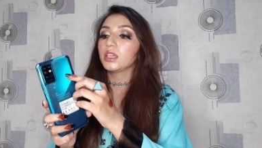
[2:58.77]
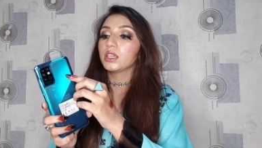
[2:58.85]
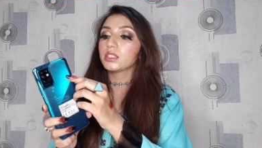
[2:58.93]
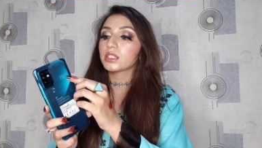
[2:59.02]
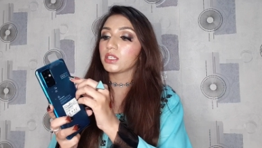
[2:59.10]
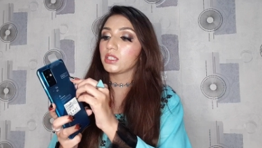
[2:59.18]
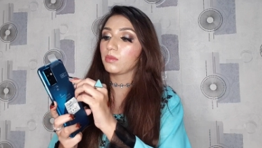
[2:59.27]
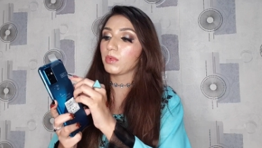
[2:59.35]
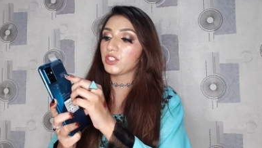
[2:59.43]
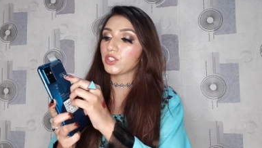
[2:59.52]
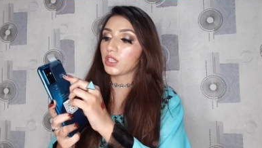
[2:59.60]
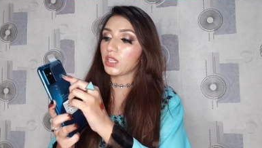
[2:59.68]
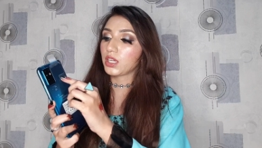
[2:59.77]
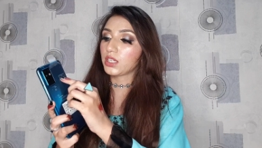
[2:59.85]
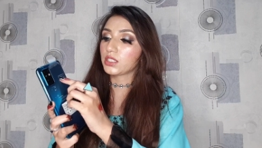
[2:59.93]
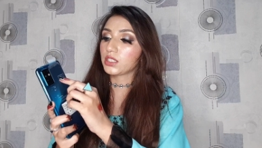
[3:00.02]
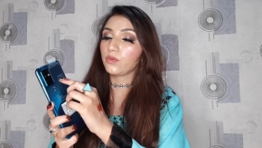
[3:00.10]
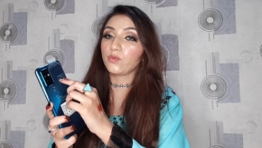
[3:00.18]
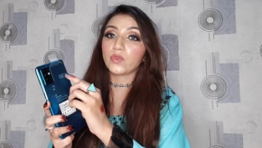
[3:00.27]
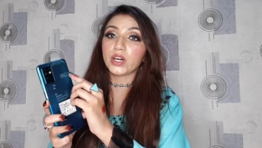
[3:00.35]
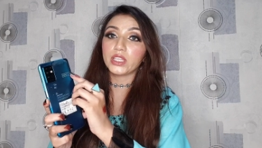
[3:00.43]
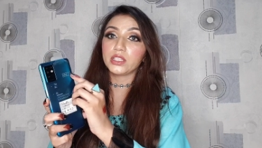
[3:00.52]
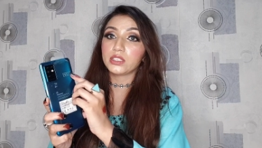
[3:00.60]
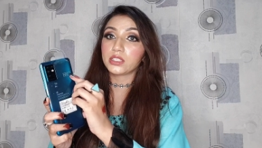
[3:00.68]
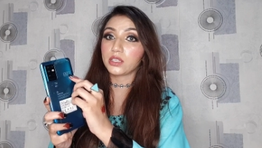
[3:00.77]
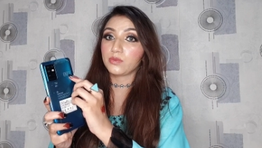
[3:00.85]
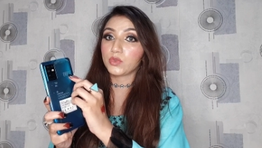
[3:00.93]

इसका ये मेंशन है सिम वन सिम